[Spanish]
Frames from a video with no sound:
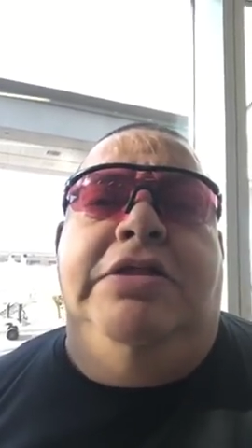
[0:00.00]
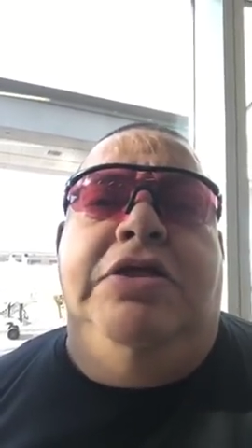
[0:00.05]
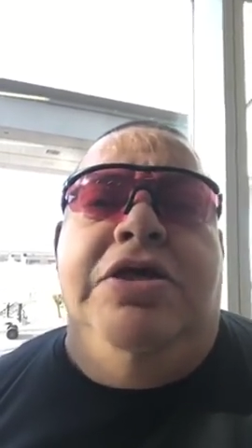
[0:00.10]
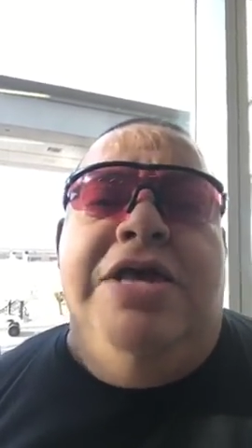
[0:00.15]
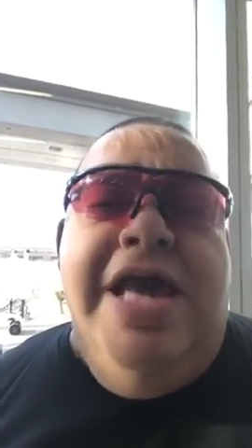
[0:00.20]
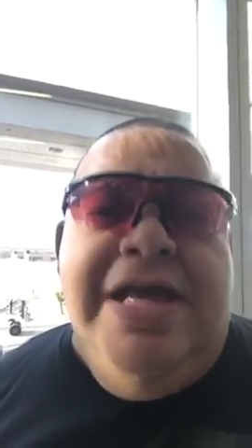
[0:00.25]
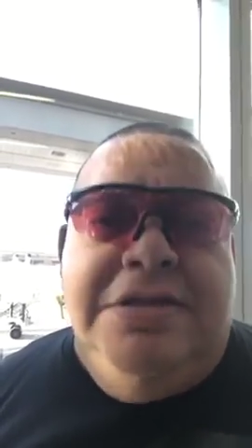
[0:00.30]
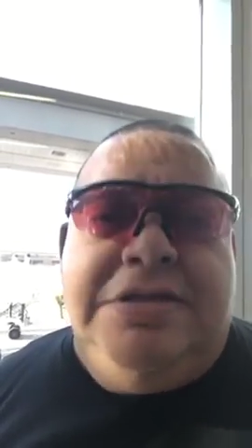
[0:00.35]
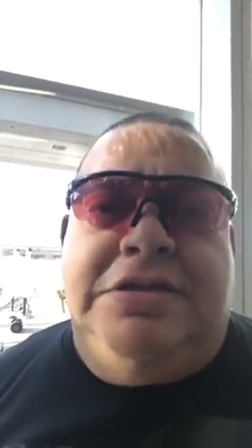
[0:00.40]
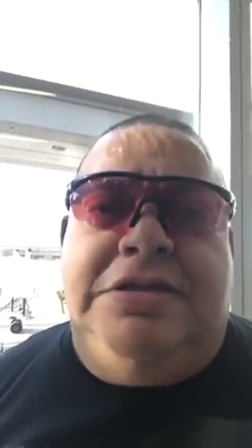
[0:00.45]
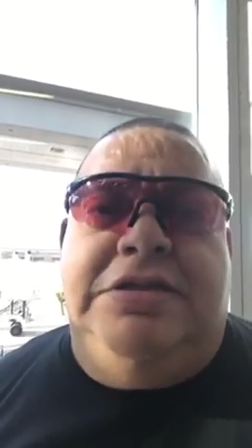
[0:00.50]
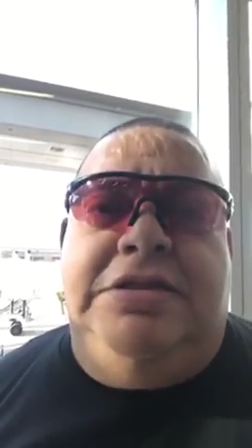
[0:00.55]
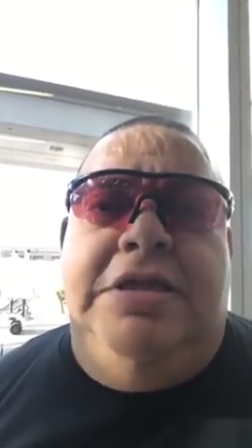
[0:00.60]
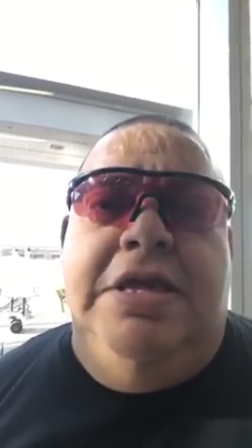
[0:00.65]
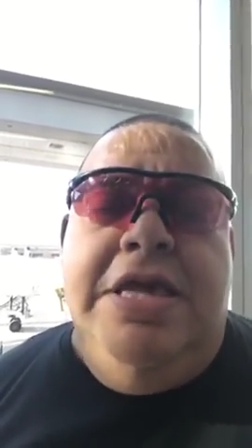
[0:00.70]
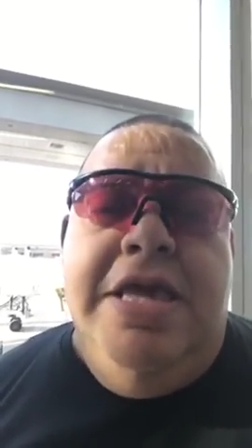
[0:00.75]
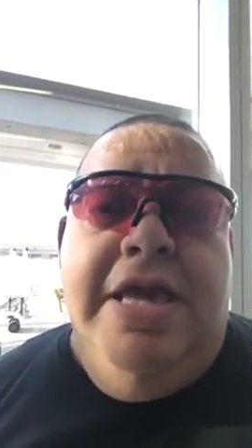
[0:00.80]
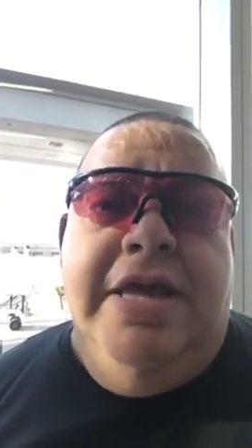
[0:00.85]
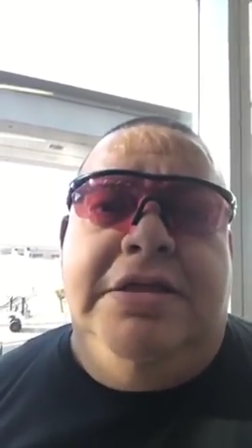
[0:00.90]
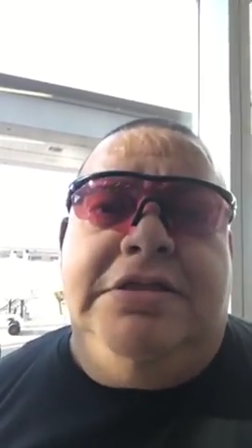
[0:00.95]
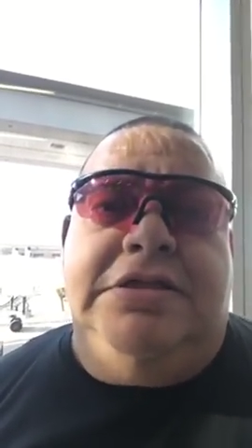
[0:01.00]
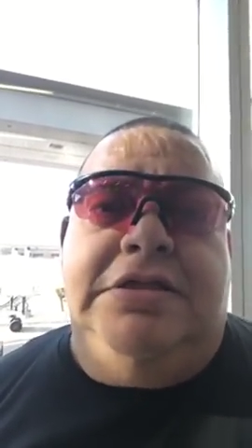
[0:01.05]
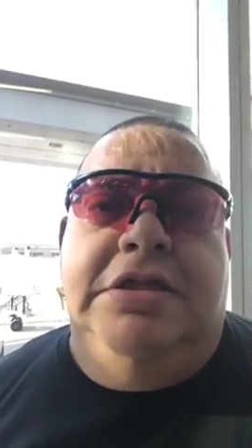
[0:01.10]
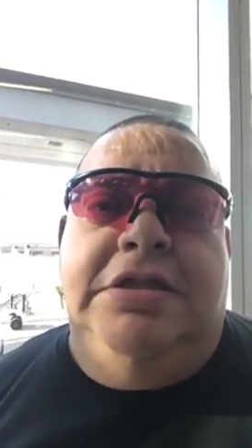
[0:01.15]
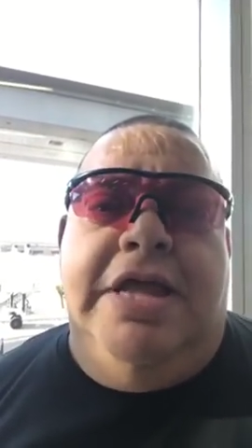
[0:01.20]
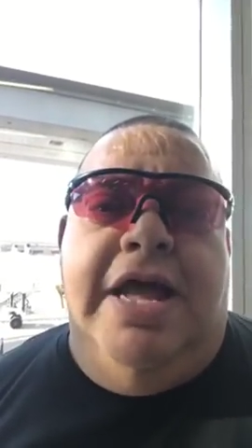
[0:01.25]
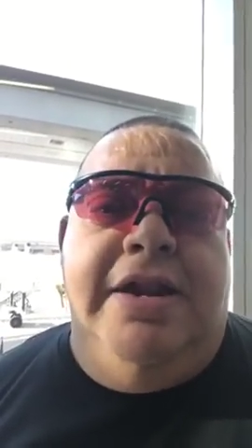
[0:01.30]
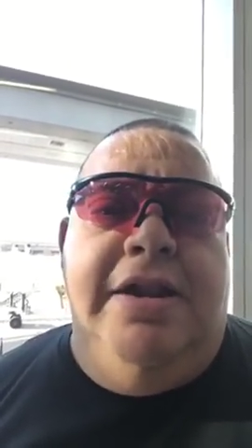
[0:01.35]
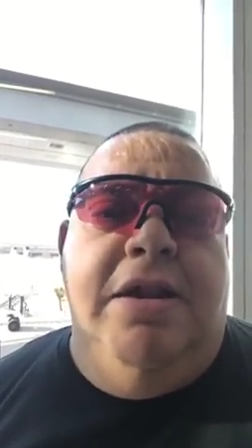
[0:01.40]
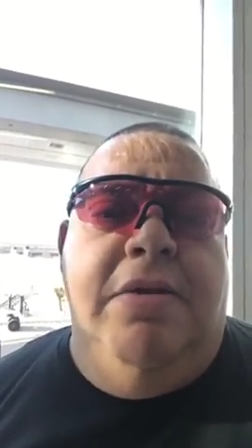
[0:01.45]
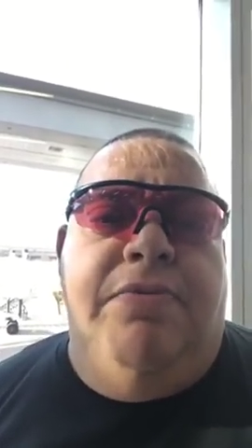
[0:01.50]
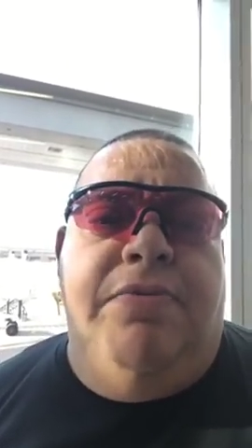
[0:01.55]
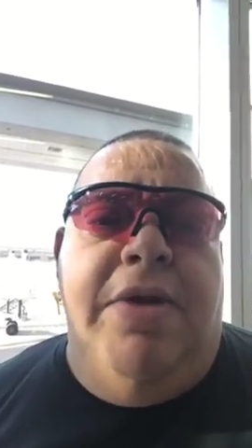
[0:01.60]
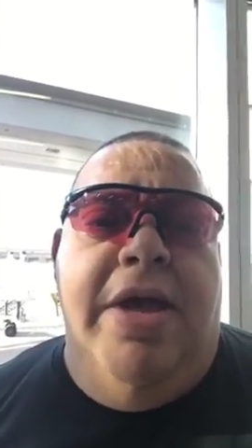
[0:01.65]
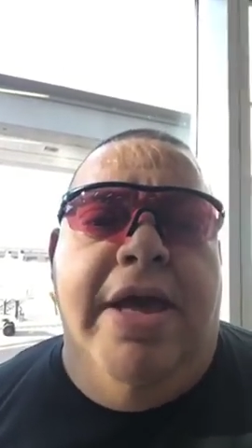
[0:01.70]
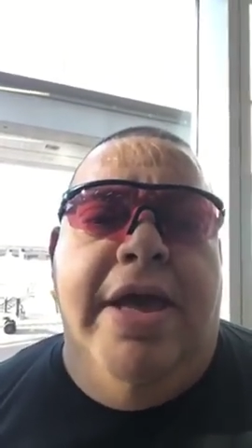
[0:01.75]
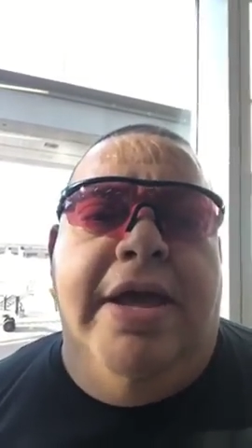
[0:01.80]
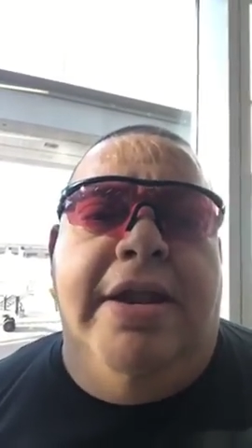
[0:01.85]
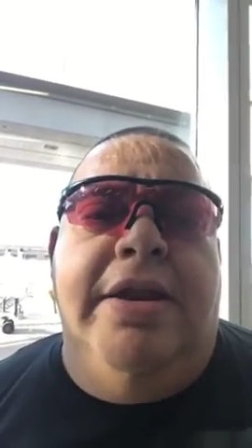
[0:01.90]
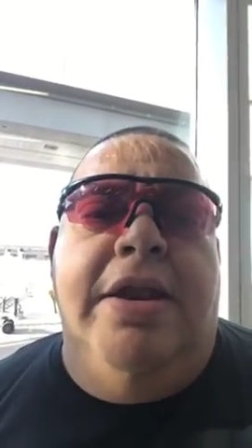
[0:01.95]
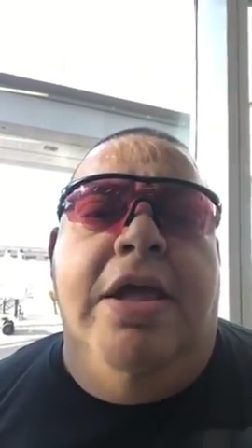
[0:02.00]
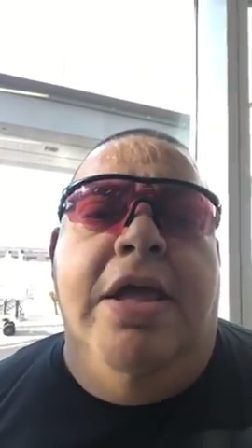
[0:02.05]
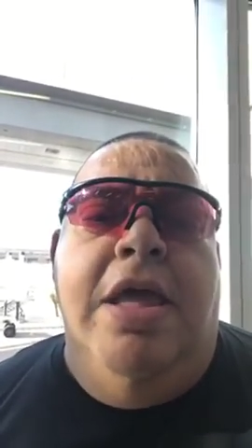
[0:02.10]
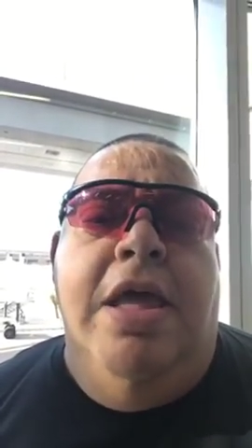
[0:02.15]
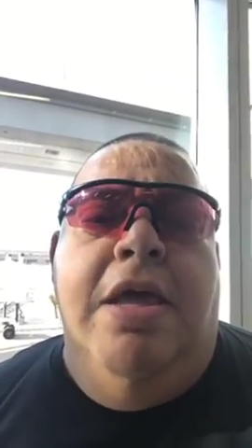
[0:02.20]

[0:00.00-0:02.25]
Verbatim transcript: yes, yes, Daniel Bryan